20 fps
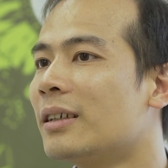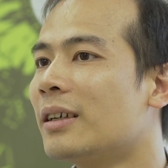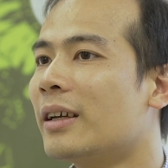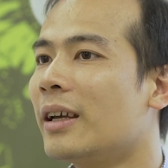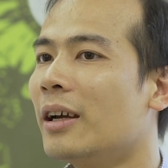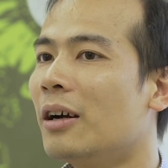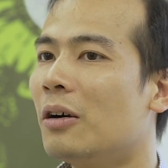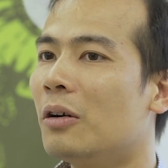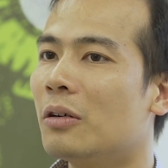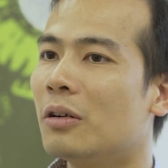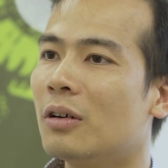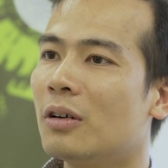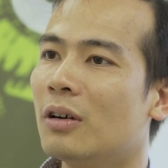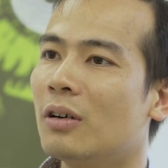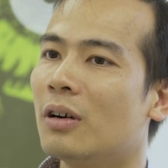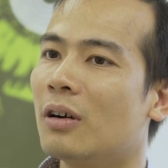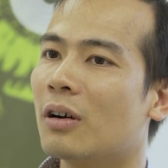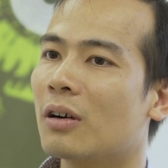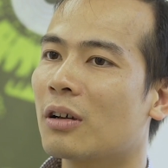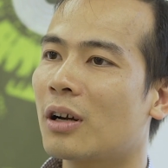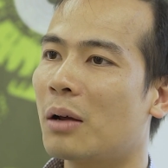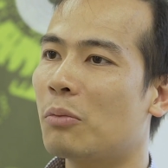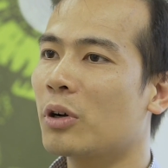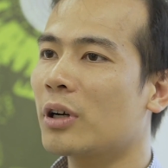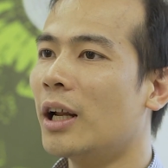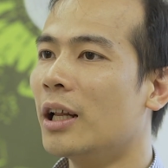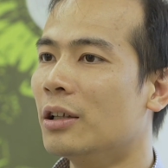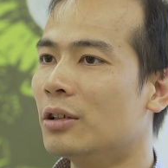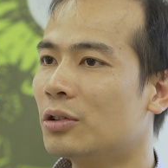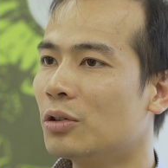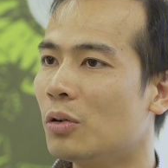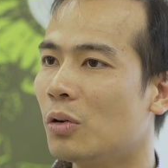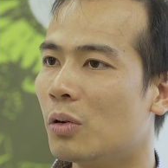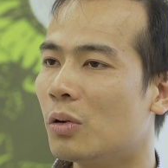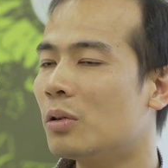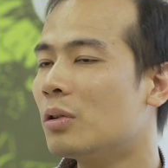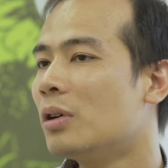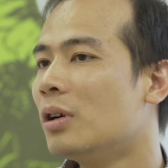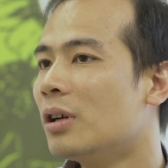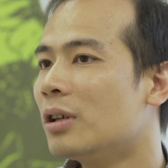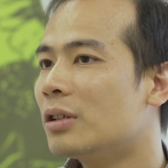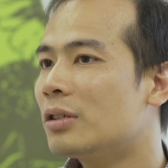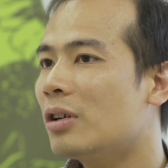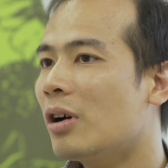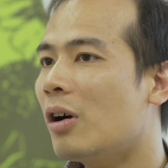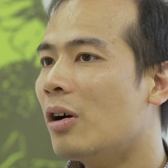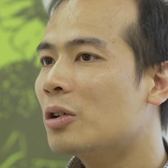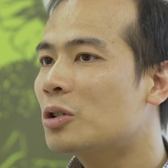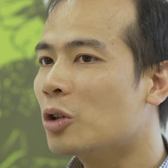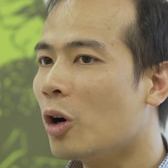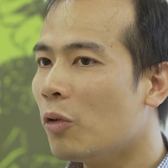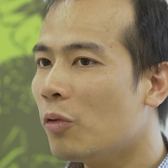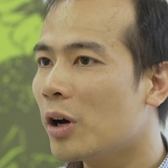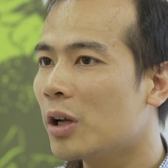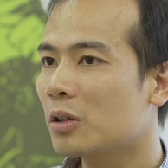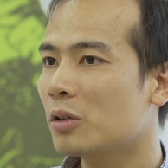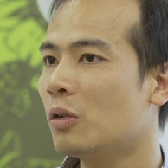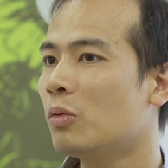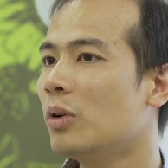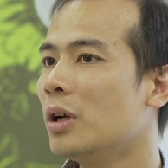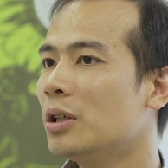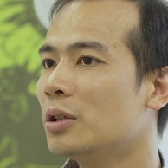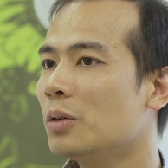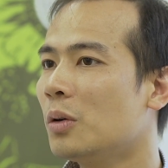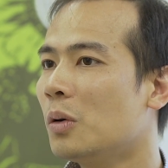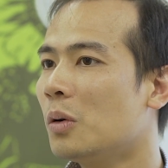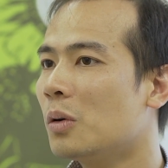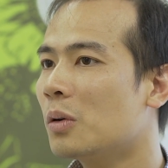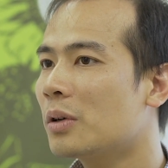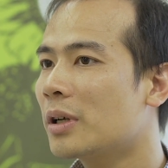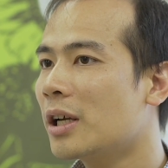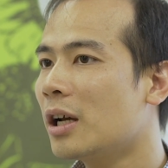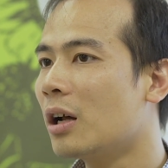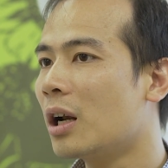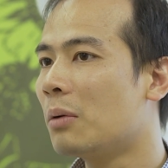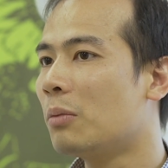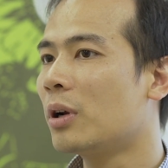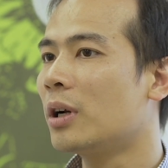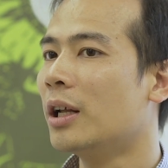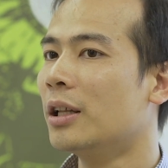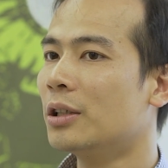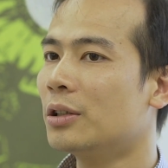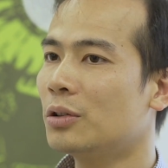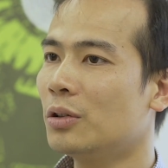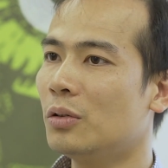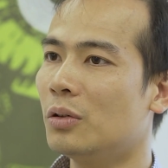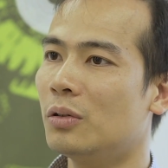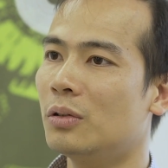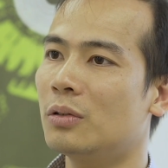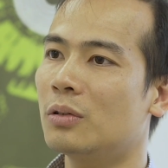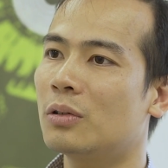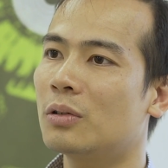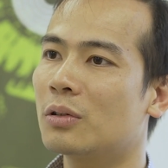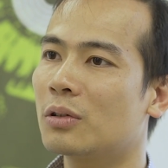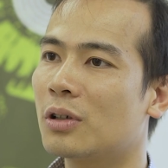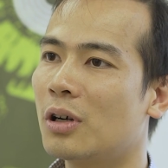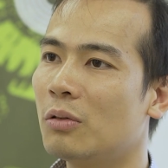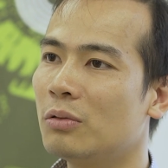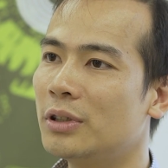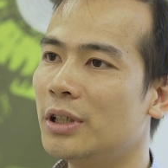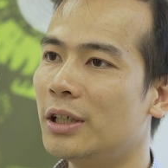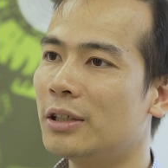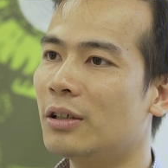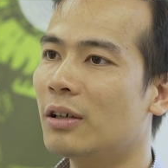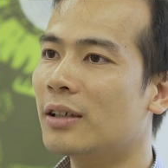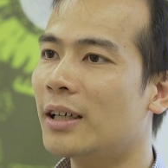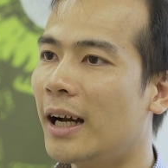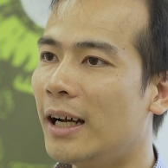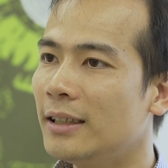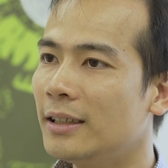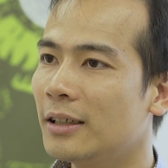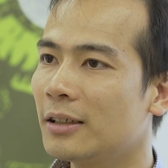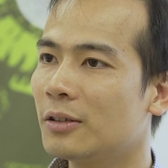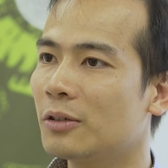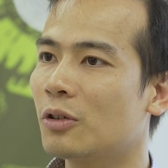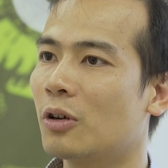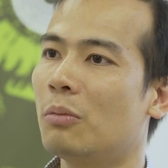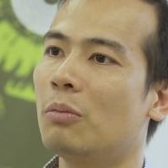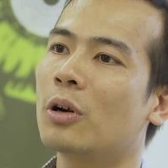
Kiều là một ẩn dụ, cho số phận của Nguyễn Du Kiều là một ẩn dụ không chỉ cho cá nhân của